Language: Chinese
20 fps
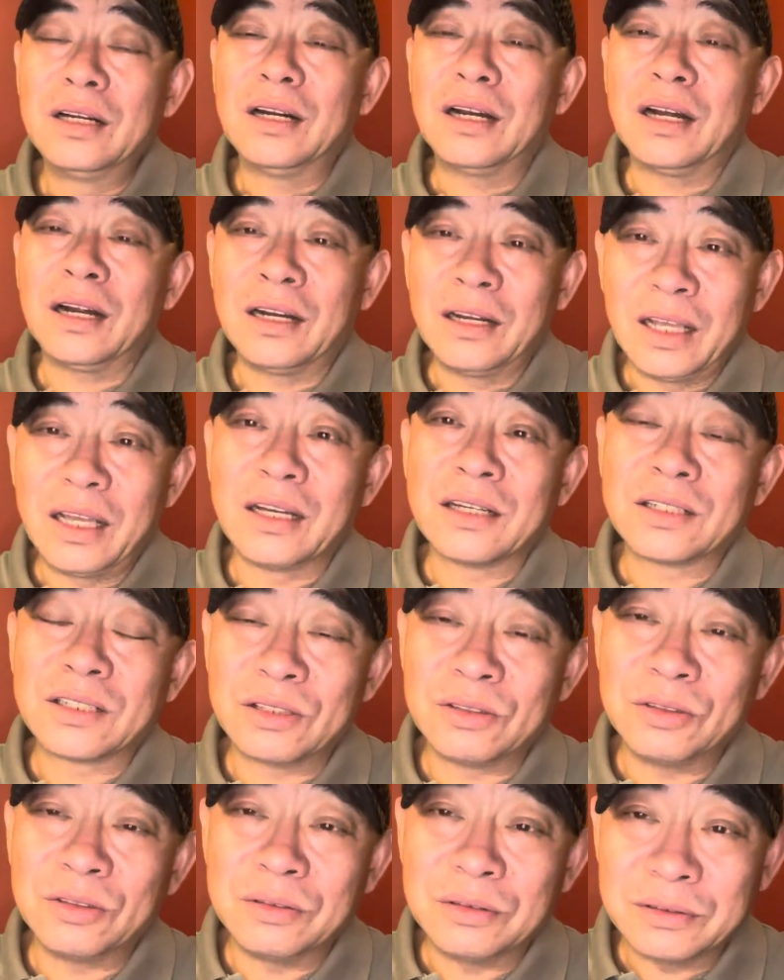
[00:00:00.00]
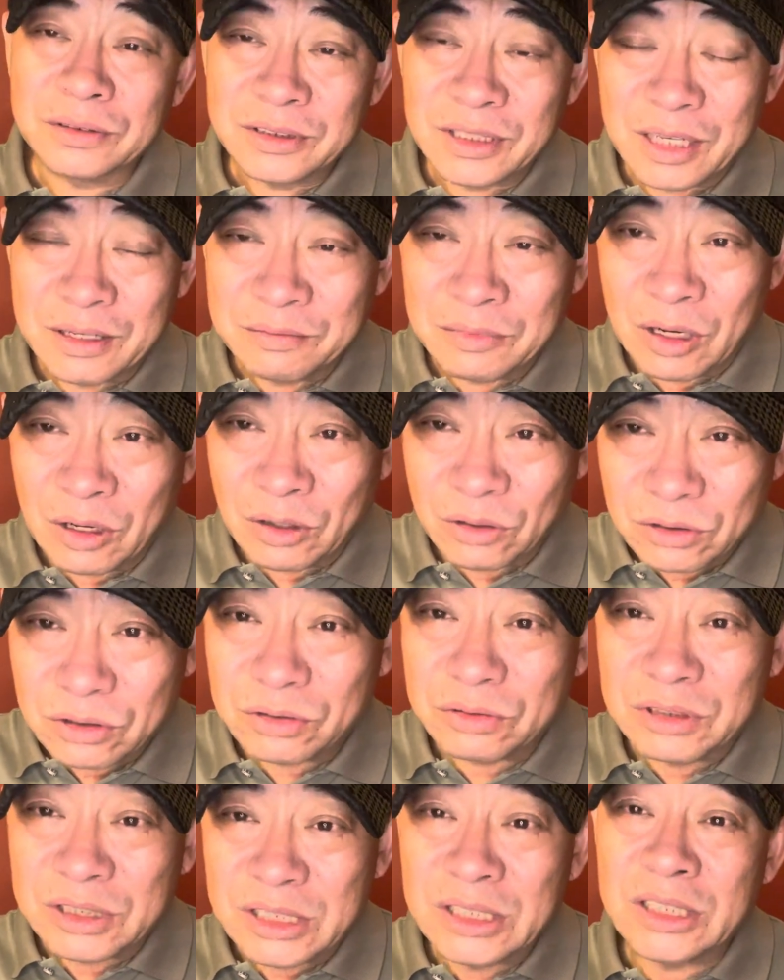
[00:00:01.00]
而那个时候在毛
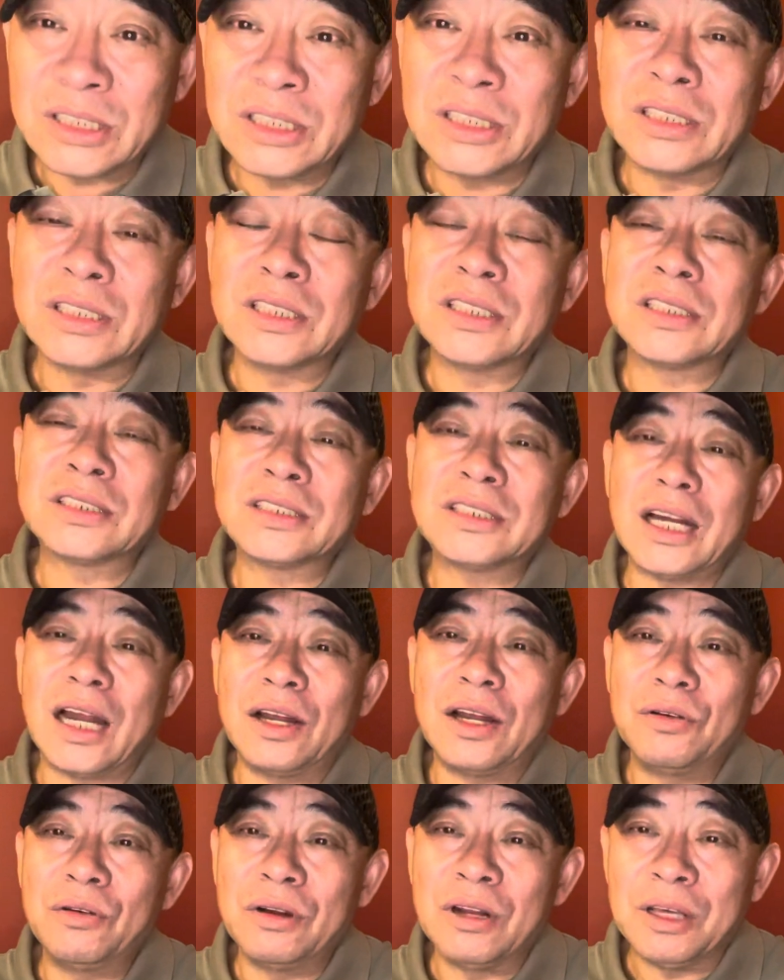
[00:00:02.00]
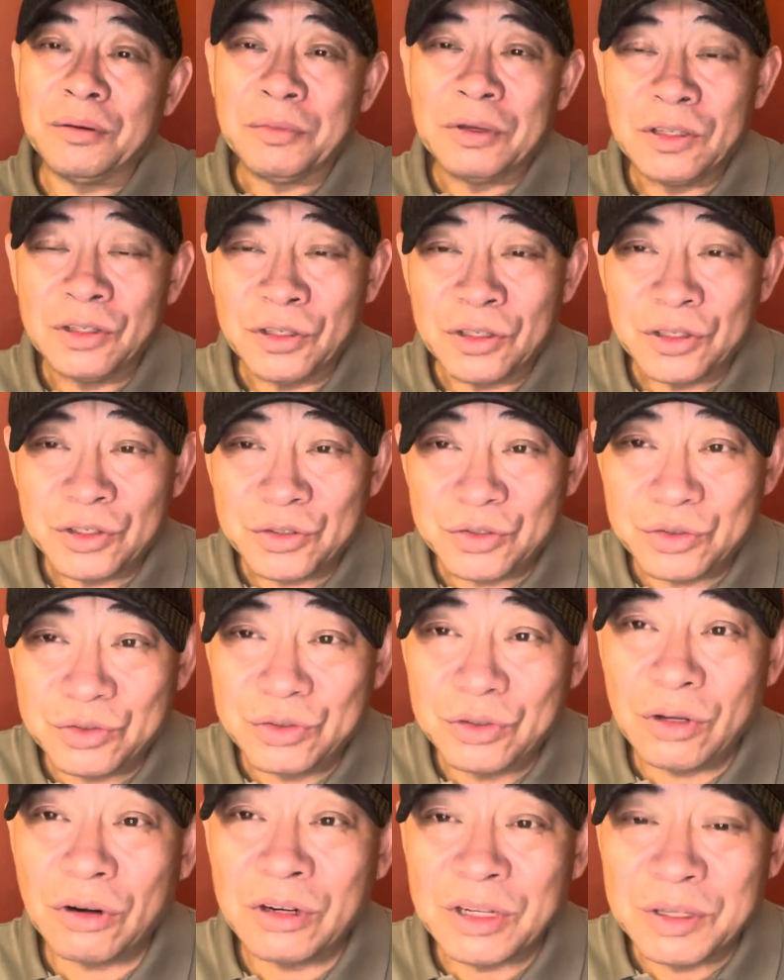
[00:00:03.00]
主席的整个的战队里面也
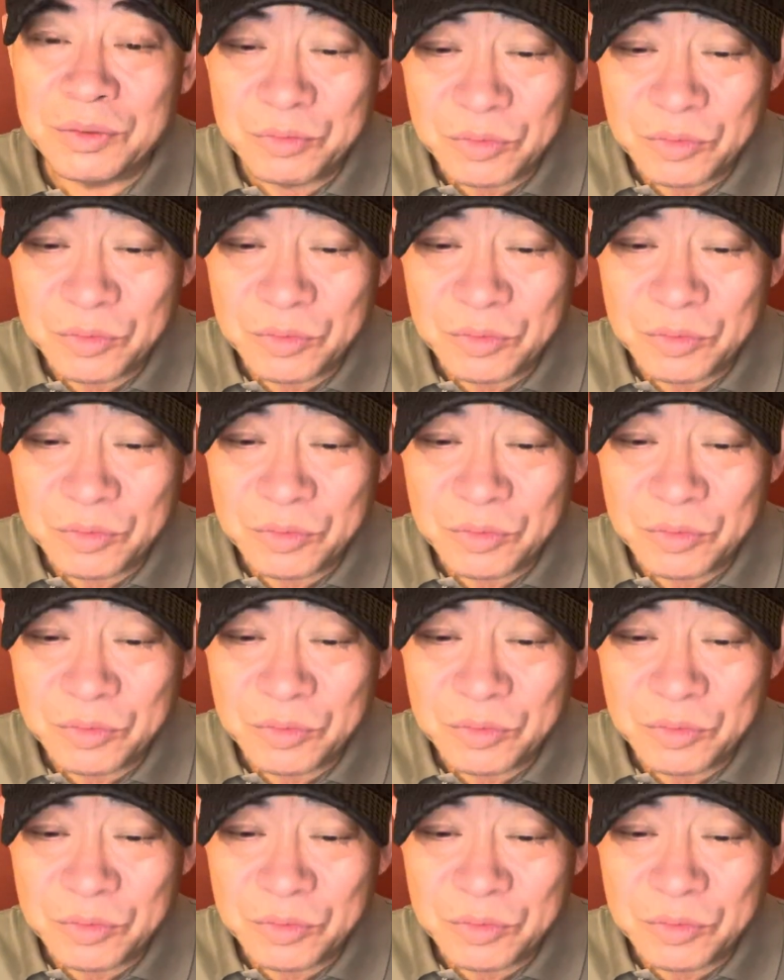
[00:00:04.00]
需要林